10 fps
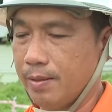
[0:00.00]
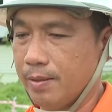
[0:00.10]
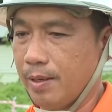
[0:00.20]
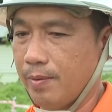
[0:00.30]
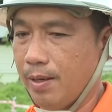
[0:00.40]

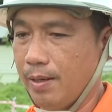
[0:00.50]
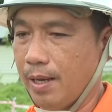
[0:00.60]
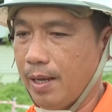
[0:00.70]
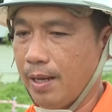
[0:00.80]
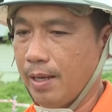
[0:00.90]
sau đó
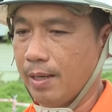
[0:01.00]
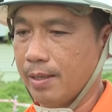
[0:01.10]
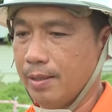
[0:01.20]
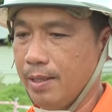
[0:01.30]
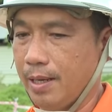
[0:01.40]
là
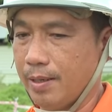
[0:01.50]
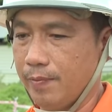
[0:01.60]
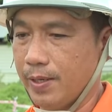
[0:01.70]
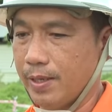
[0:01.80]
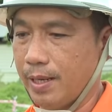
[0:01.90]
tiến hành công việc